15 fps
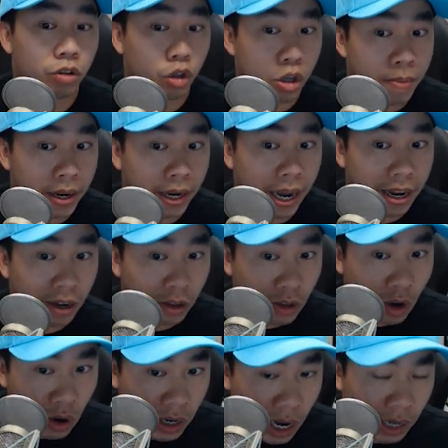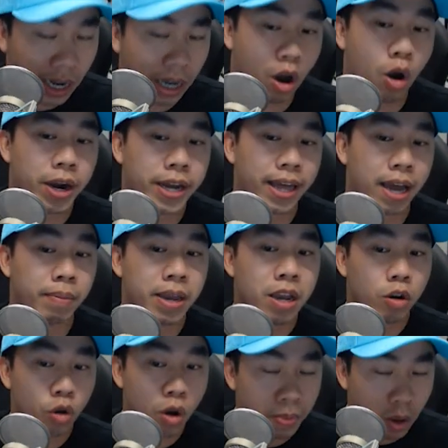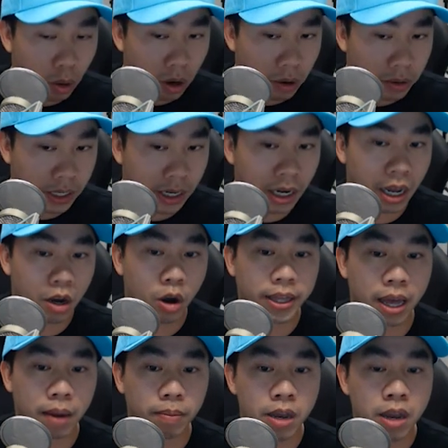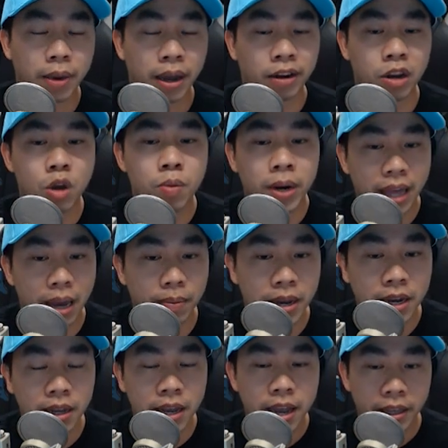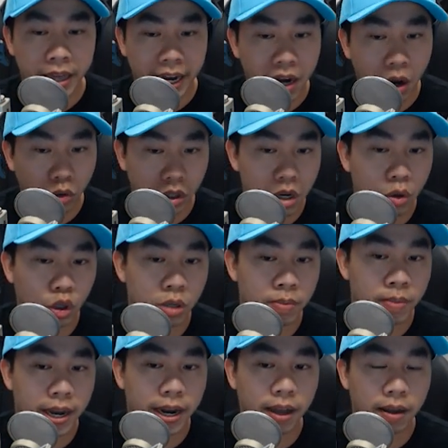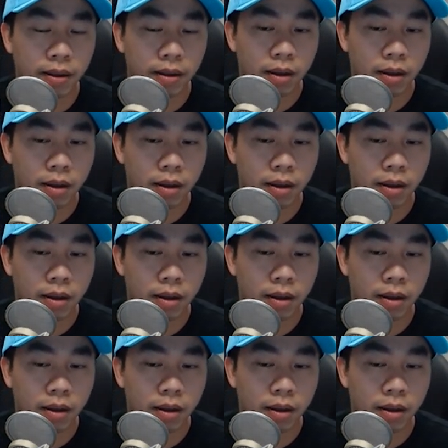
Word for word: Jimmy nghĩ nó rất là khó để tan biến cryptocurrency rất là khó để tan biến mà nếu mà nó tan biến thì cái đầu tư của Jimmy đó